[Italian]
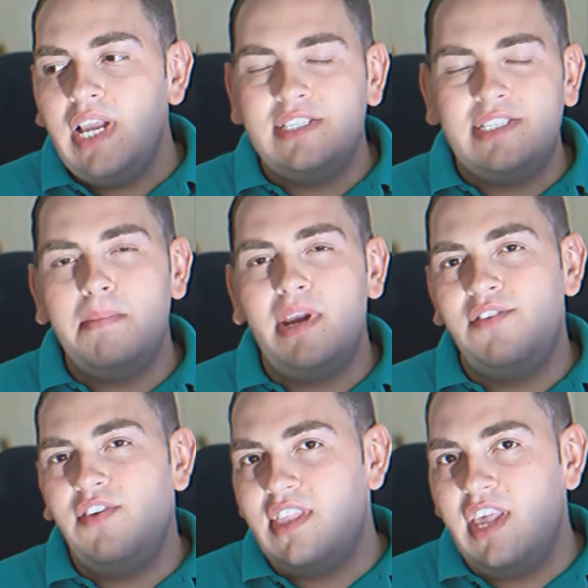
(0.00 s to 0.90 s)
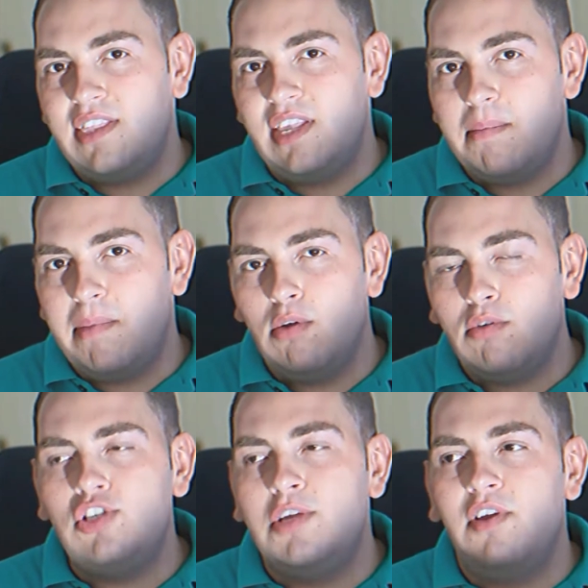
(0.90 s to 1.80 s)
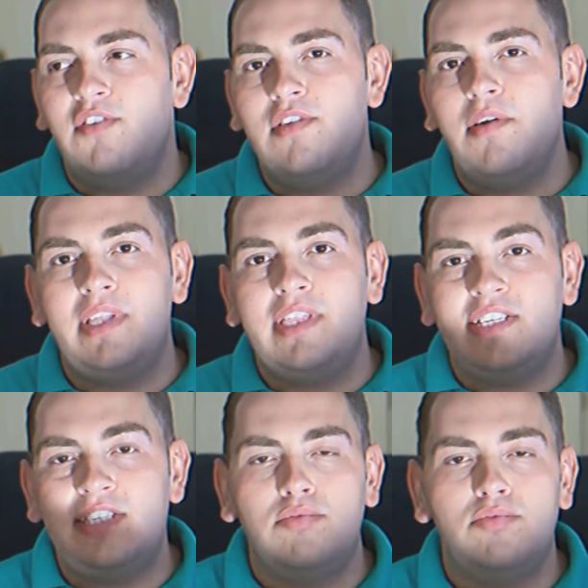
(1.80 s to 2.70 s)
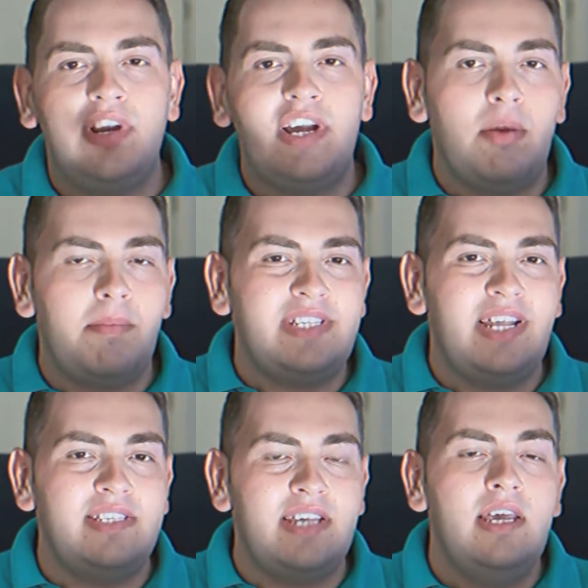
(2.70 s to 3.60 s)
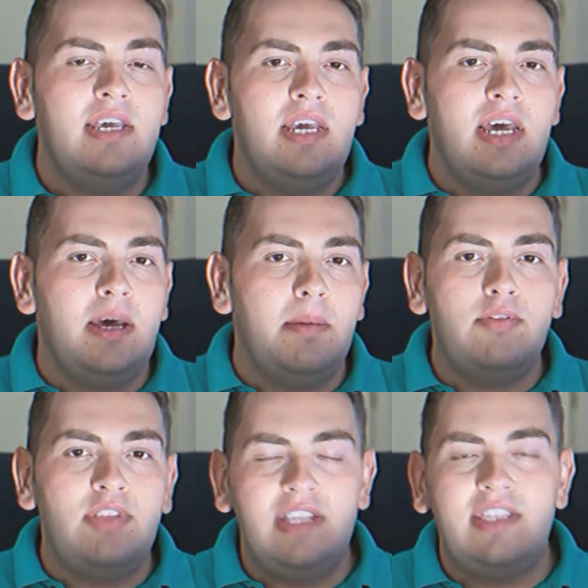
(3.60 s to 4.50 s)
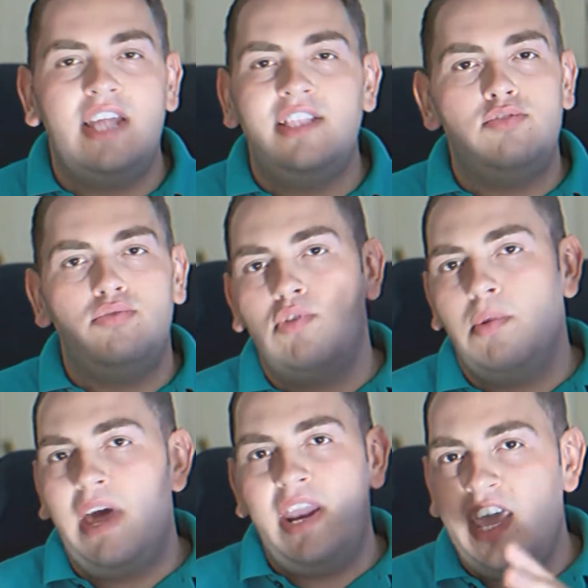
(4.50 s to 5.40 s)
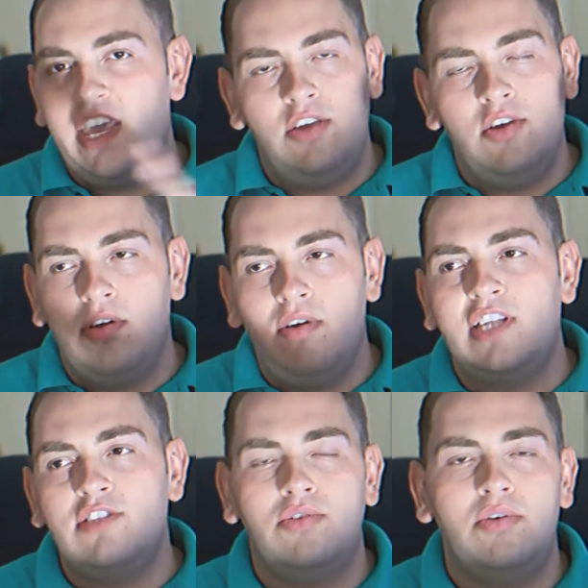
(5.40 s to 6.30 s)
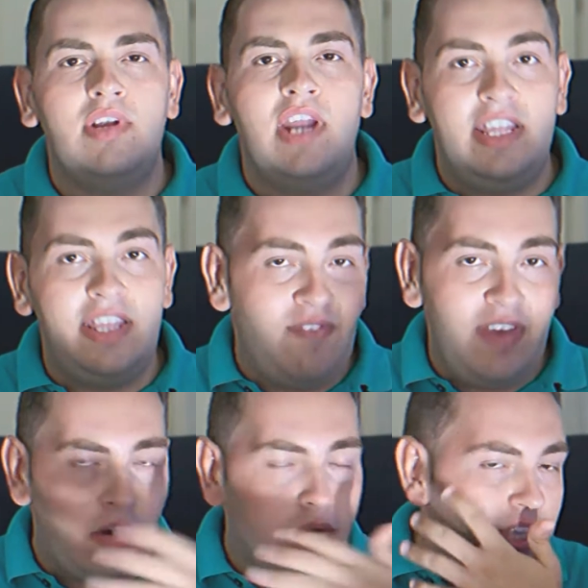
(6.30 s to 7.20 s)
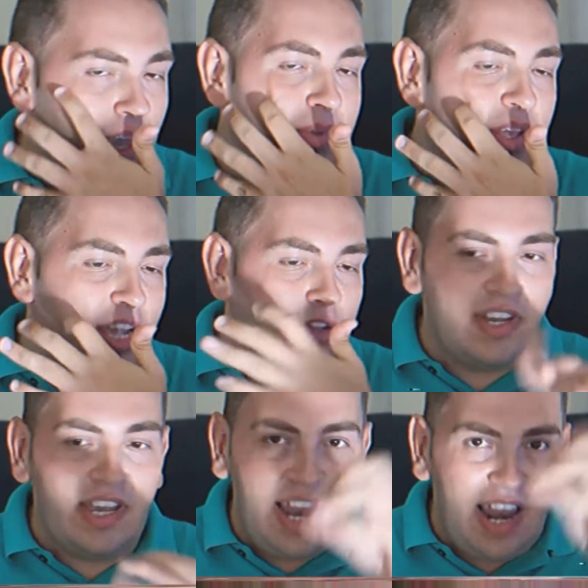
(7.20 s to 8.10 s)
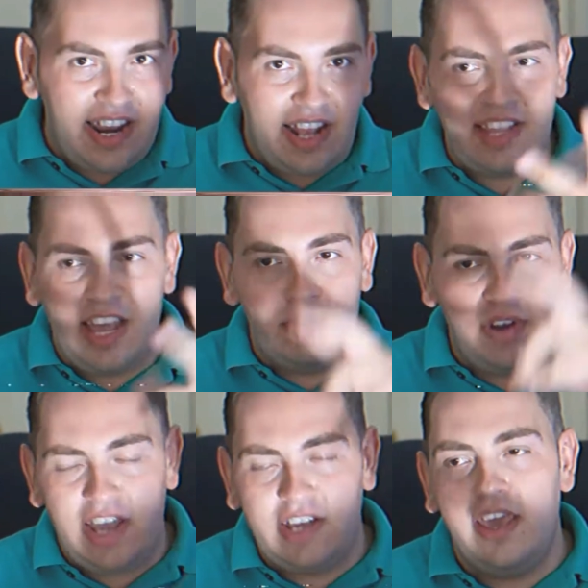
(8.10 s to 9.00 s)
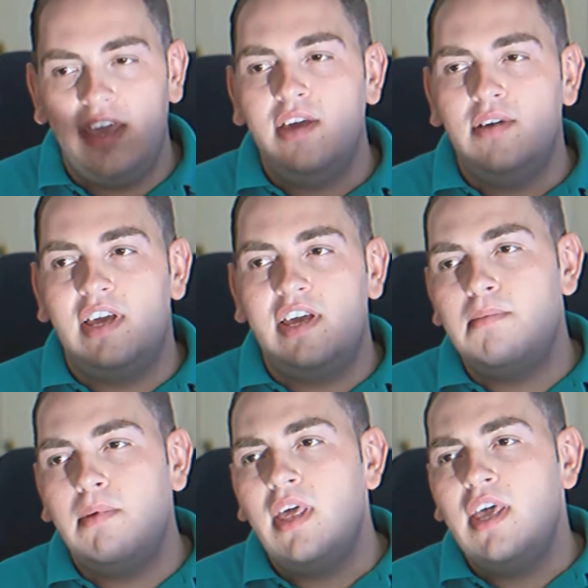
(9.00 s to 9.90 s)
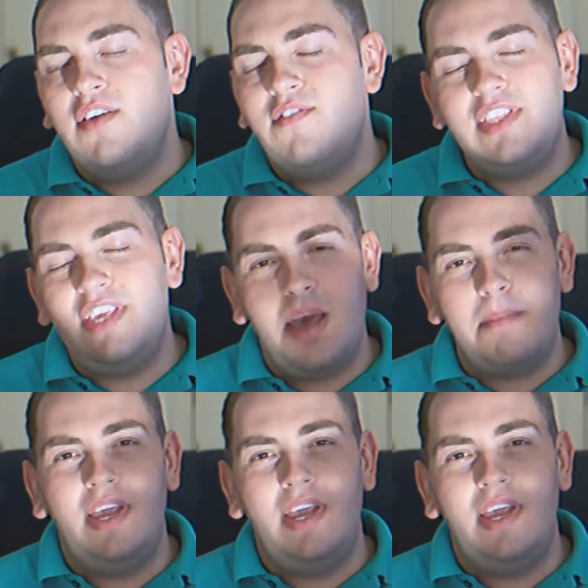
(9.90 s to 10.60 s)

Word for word: che sembra divertente chiamarlo così, però effettivamente è stato un uragano abbastanza eh, potente, ha distrutto parecchio la zona ed è vero, quindi è ambientato anche nella realtà, non è anche... È, eh, infatti